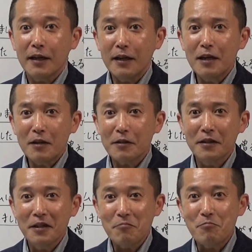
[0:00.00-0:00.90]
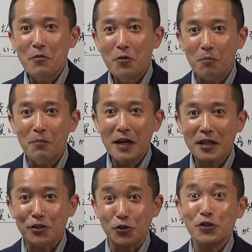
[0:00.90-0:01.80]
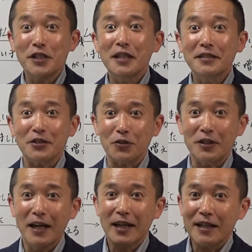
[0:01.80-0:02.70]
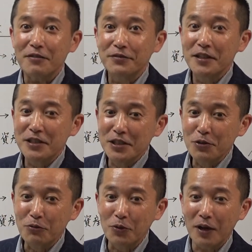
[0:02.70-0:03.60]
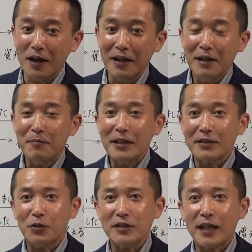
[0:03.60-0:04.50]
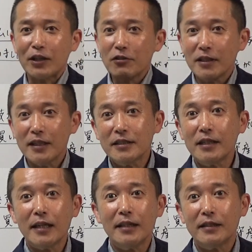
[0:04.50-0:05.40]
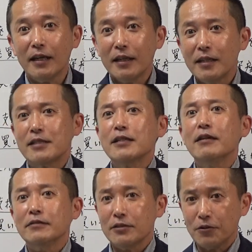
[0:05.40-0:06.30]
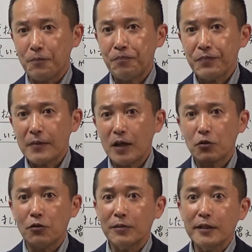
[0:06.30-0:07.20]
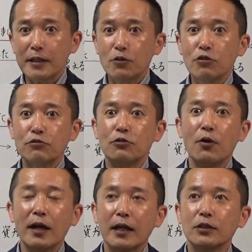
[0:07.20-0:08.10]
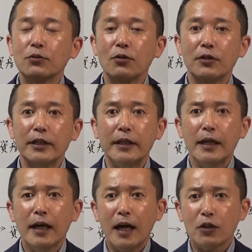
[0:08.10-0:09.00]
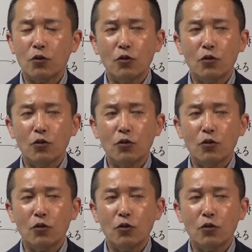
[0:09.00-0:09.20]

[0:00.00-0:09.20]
えーもうまだ11月でしょって確定申告とかまだそれは先の話じゃないっていや違うんですよ。あの皆さんよくお分かりの通りあ